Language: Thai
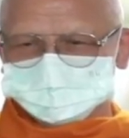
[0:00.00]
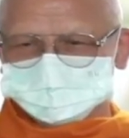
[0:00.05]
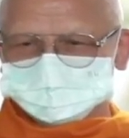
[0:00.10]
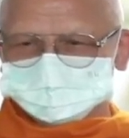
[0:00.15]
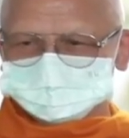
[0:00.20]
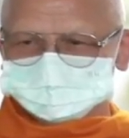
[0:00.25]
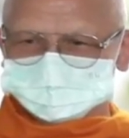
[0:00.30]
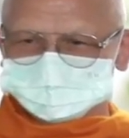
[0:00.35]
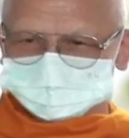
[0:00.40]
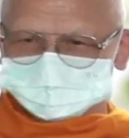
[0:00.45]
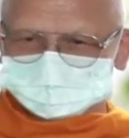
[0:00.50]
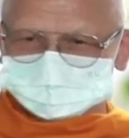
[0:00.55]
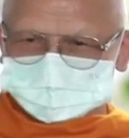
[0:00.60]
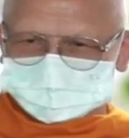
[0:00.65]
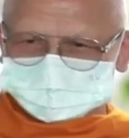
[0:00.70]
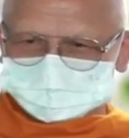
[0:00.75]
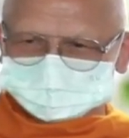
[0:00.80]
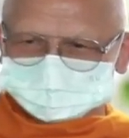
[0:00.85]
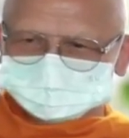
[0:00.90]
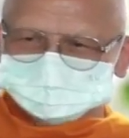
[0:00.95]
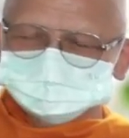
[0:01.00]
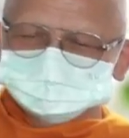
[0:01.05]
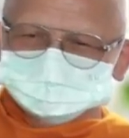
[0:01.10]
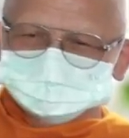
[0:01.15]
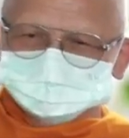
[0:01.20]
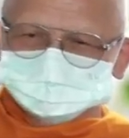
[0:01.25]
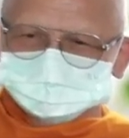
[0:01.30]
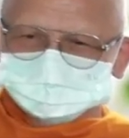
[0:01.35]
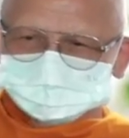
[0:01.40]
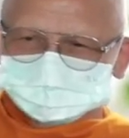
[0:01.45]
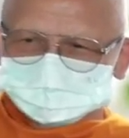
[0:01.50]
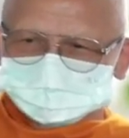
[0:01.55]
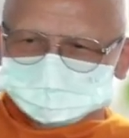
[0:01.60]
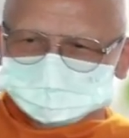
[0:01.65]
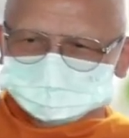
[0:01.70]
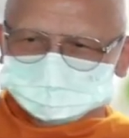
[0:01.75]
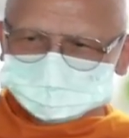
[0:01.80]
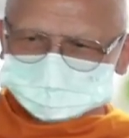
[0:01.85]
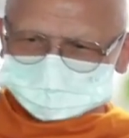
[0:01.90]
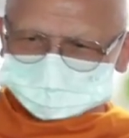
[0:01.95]
สุตะจิ
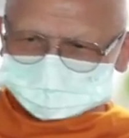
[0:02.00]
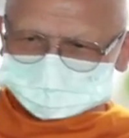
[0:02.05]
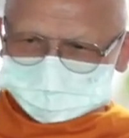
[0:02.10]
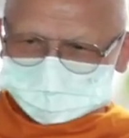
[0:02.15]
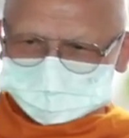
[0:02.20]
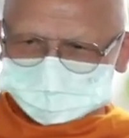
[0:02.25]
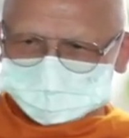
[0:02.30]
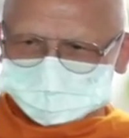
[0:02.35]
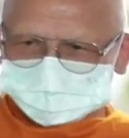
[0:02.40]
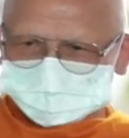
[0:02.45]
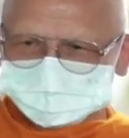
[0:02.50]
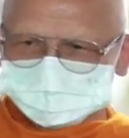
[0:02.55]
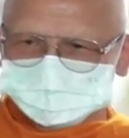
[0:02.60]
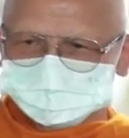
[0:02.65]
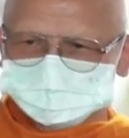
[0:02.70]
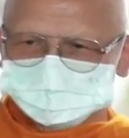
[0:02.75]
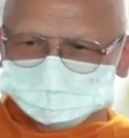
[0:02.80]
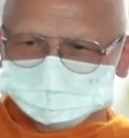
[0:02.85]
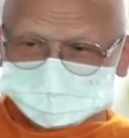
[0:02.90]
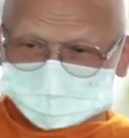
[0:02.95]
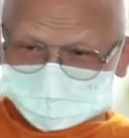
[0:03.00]
นตาภาว